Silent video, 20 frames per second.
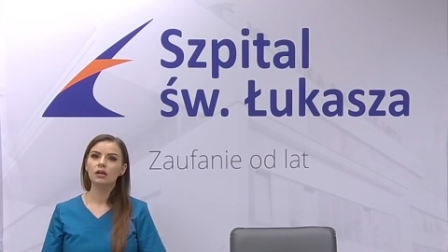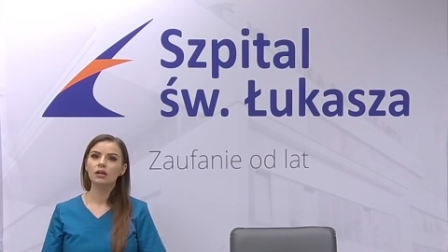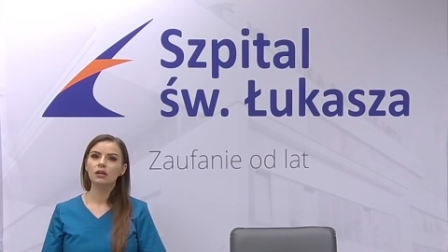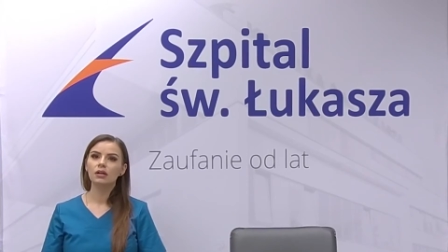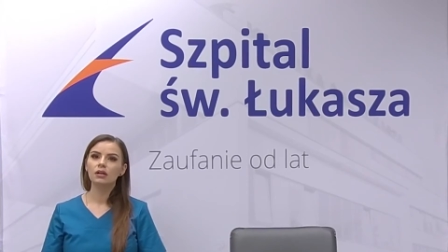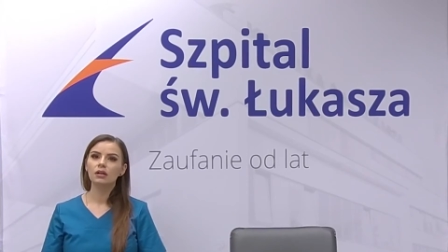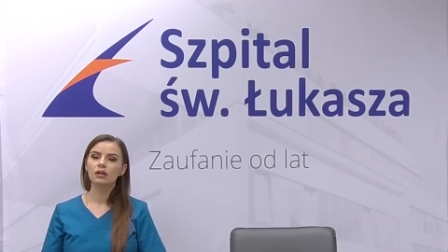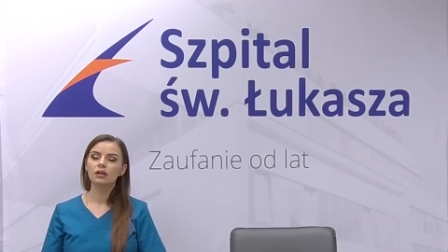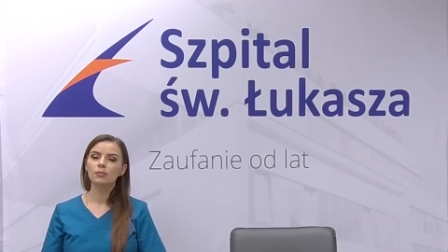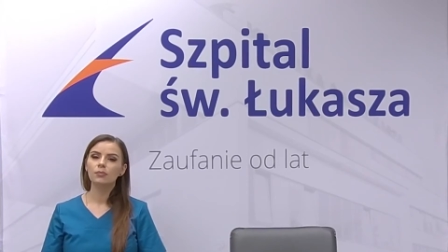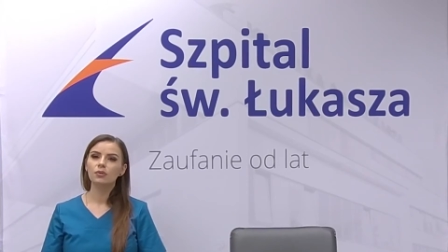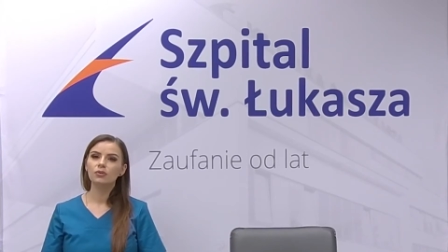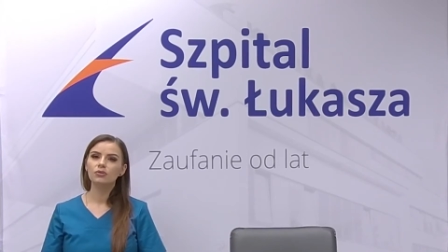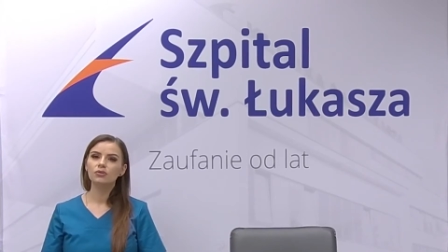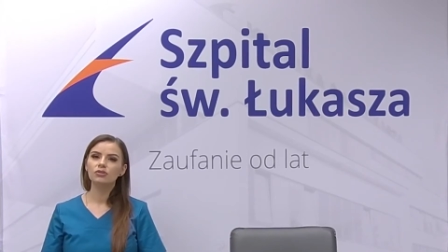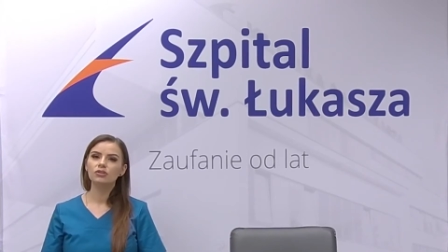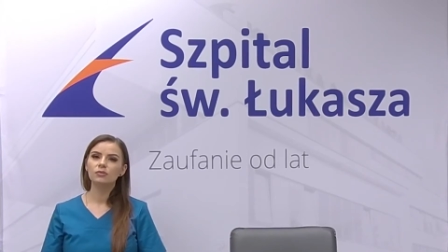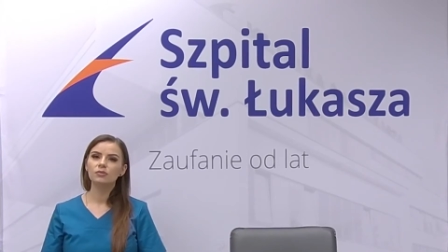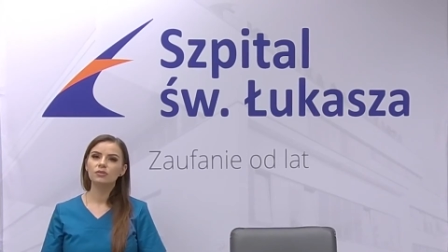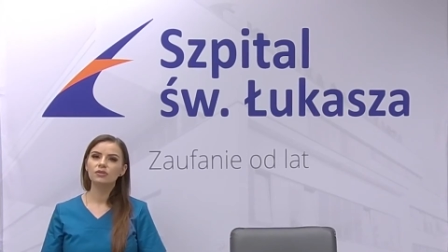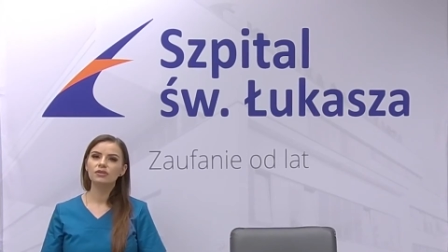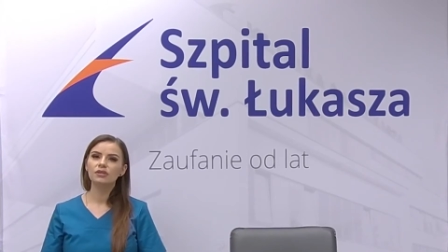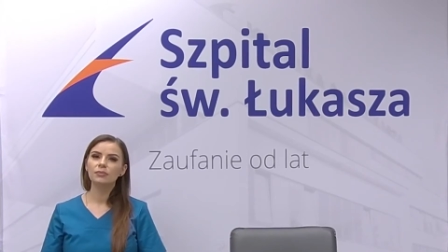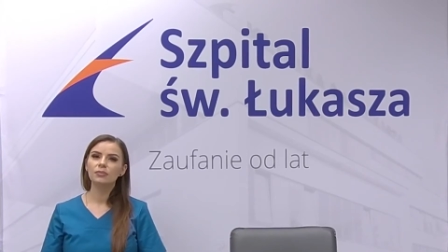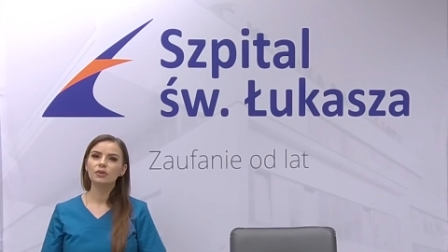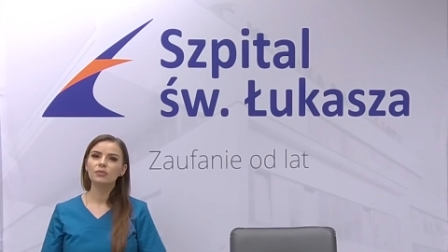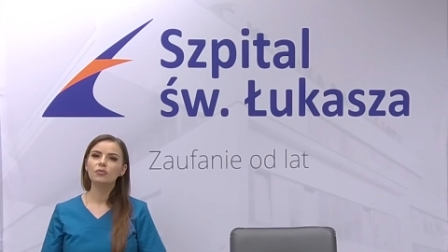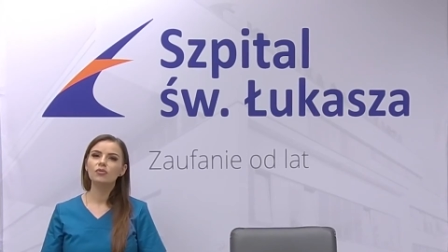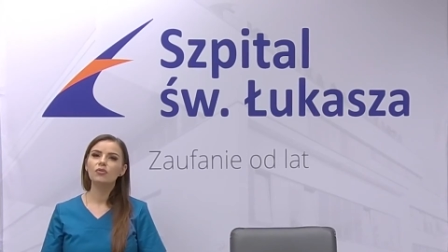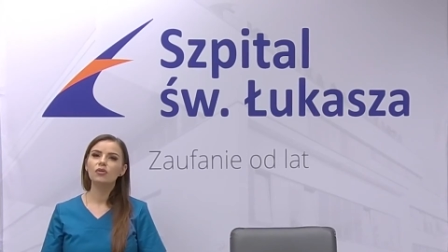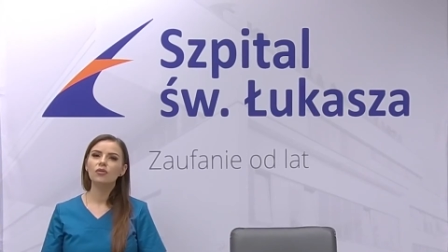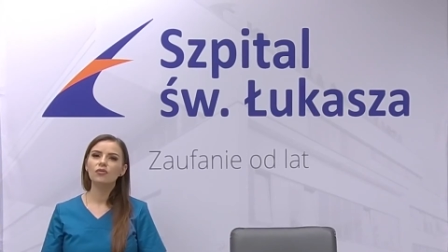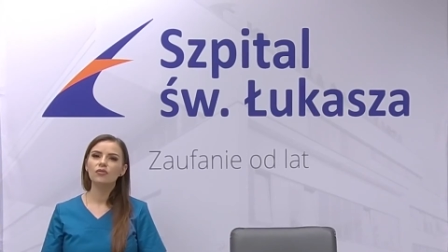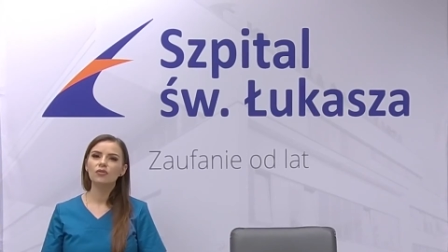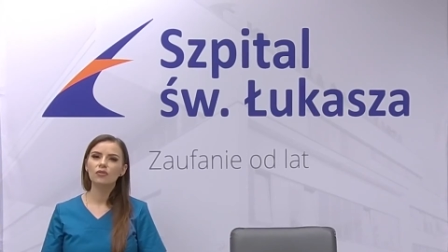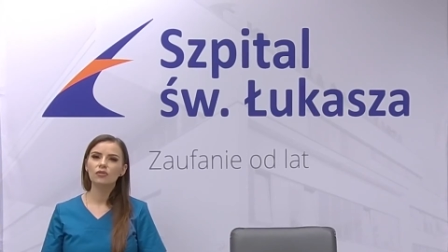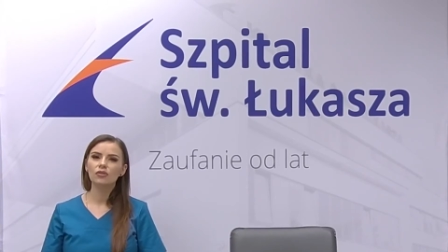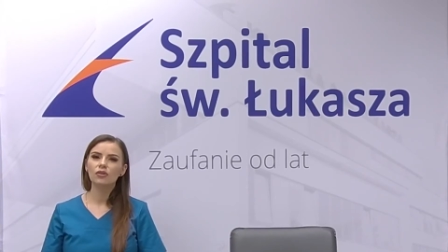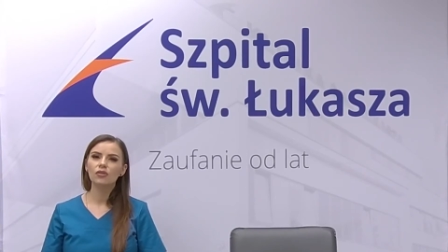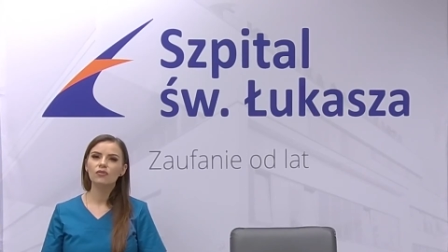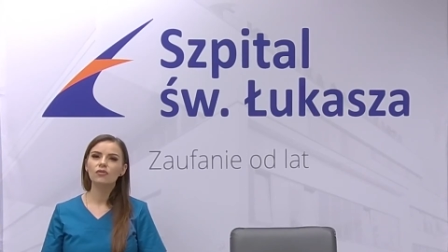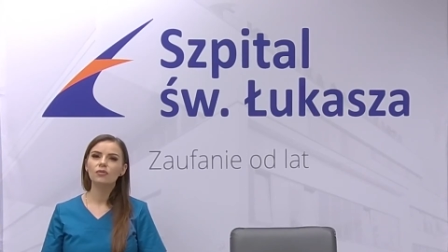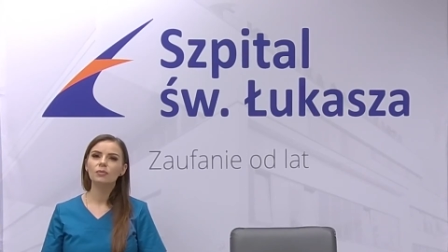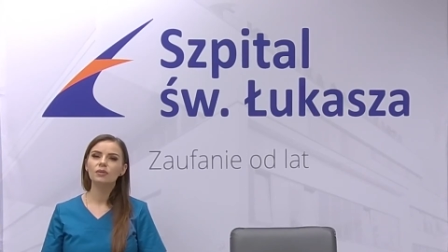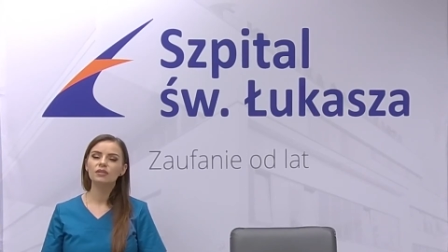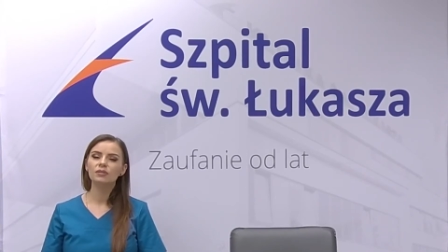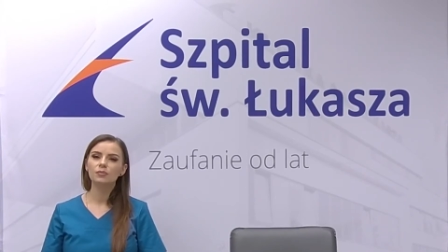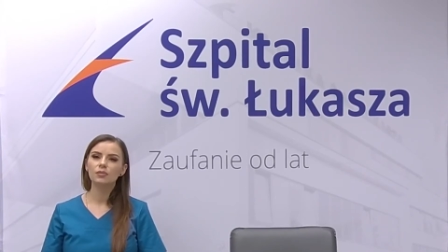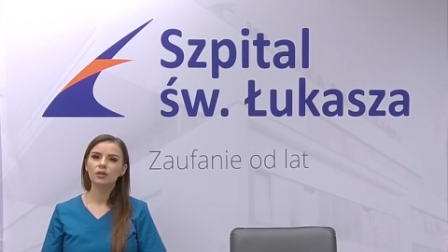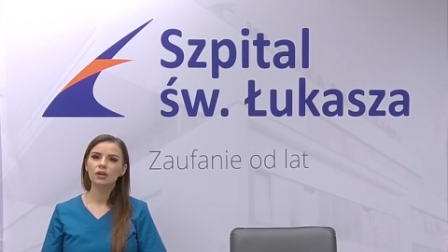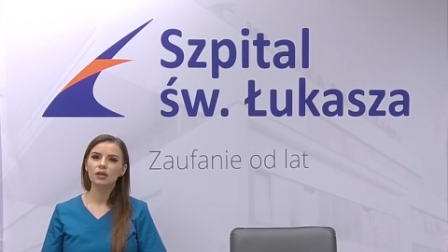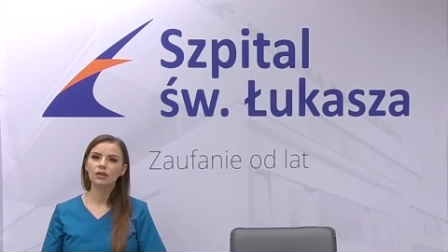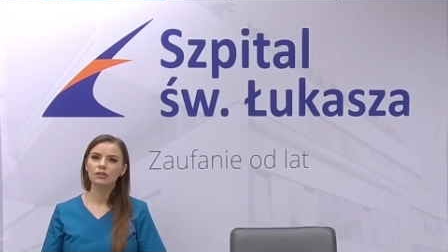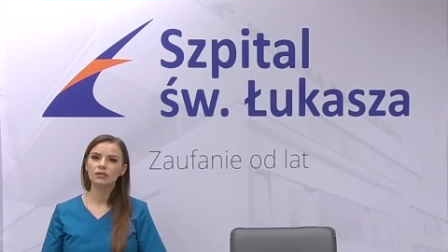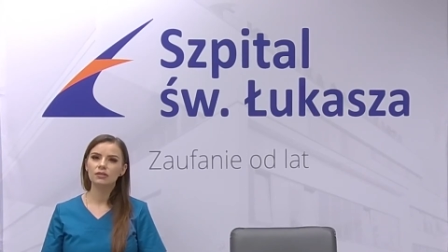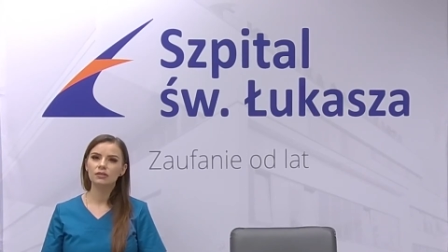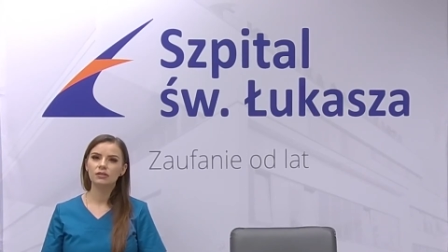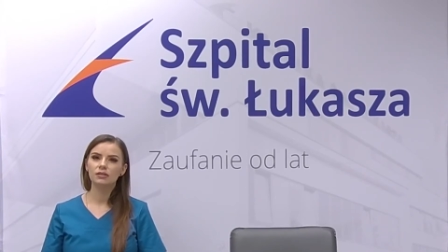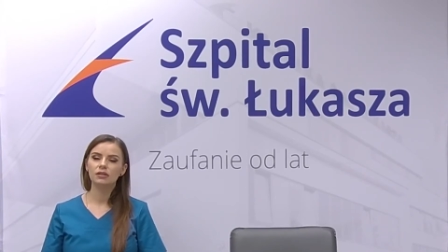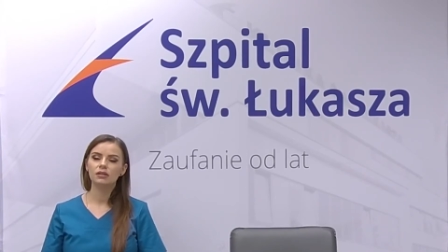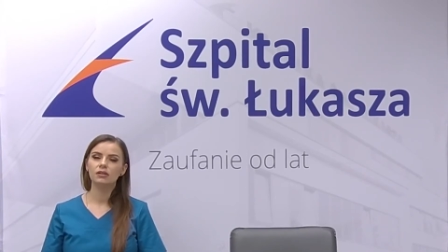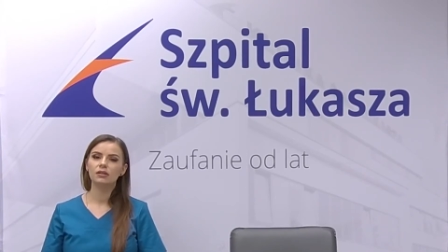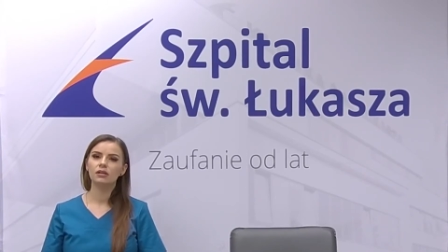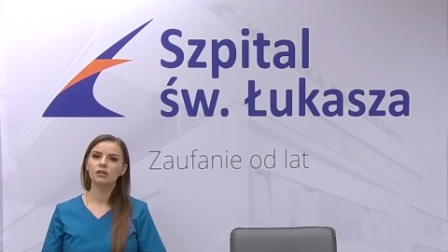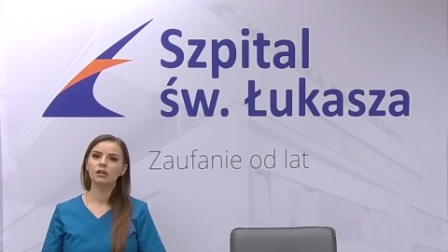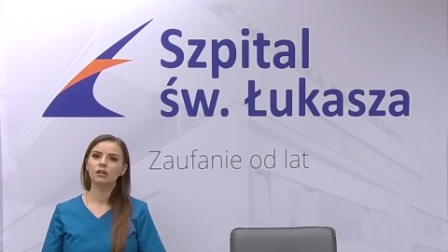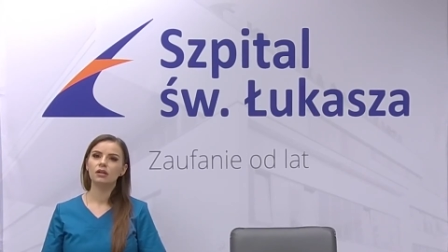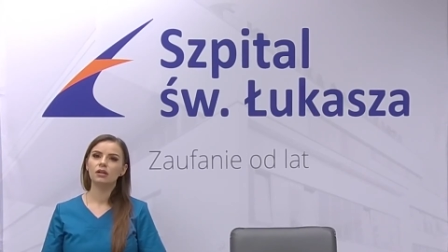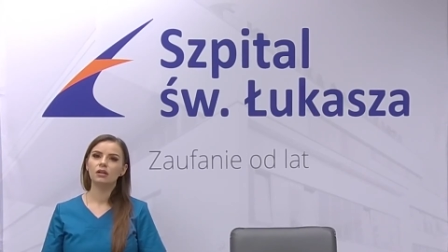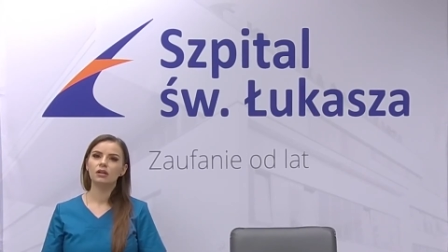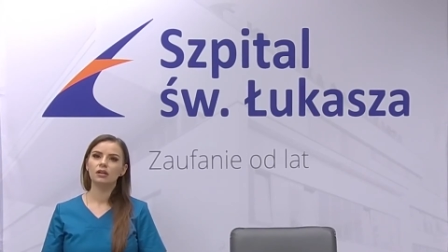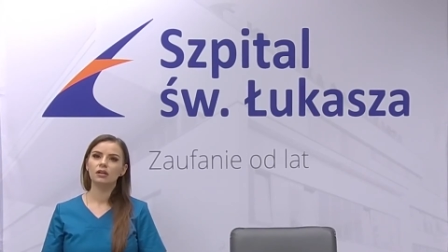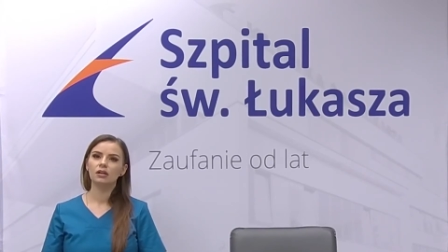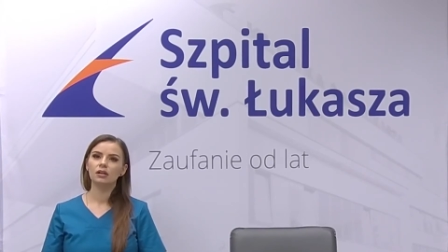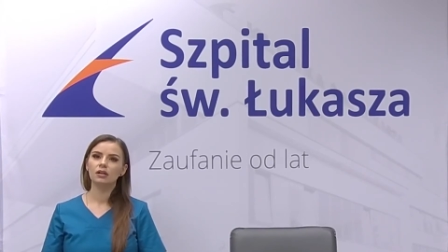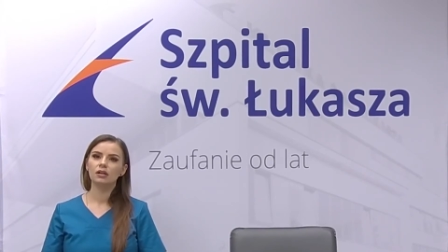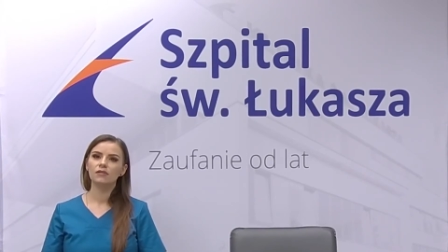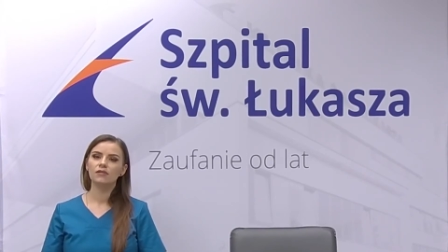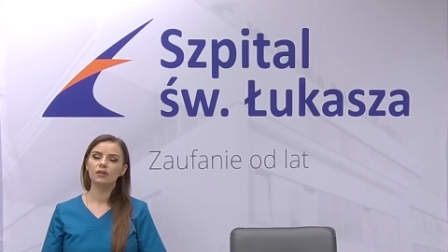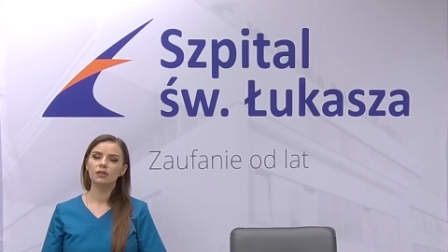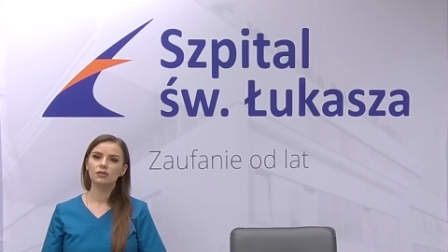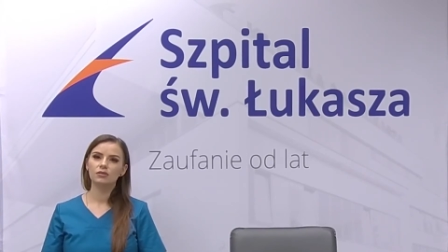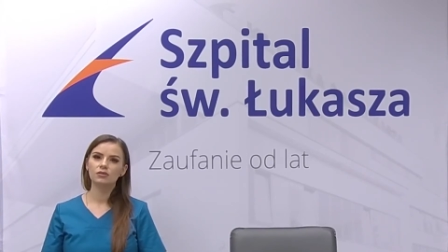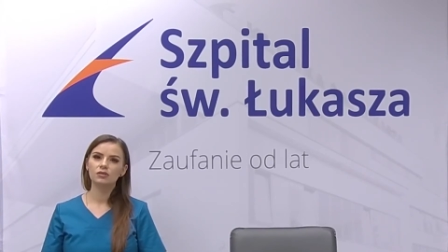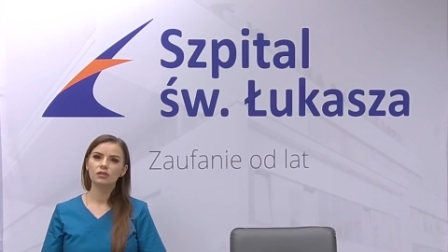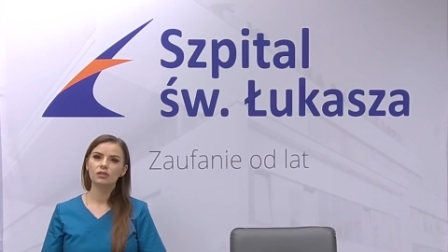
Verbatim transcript: E, po to, żeby zabieg był komfortowy, bezbolesny, e, warto